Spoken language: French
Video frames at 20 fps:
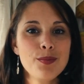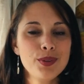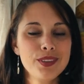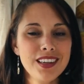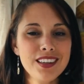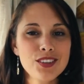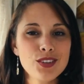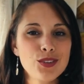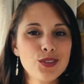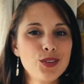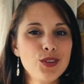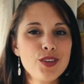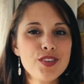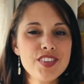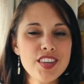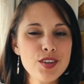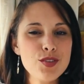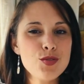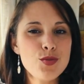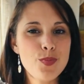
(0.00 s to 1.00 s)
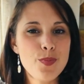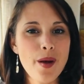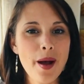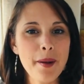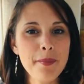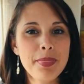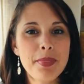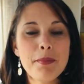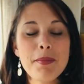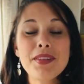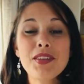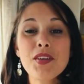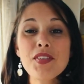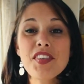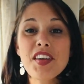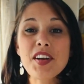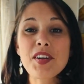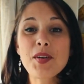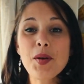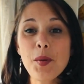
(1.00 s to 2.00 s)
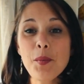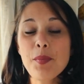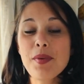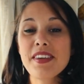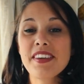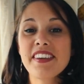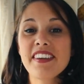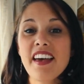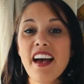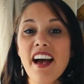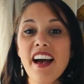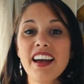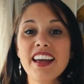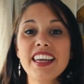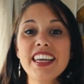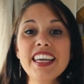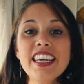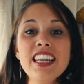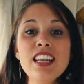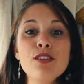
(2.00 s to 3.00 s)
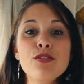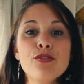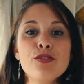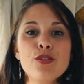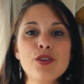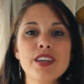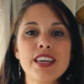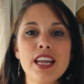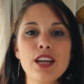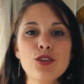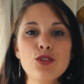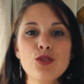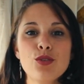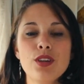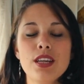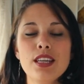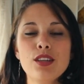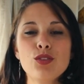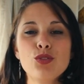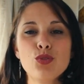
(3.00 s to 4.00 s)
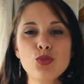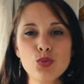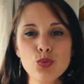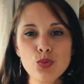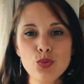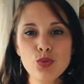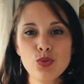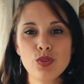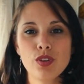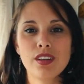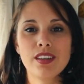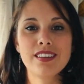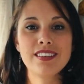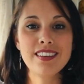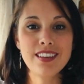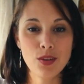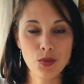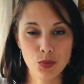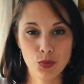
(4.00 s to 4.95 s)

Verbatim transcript: Peut-être ne le sais-tu pas, mais dans un camping-car, il faut calculer toutes tes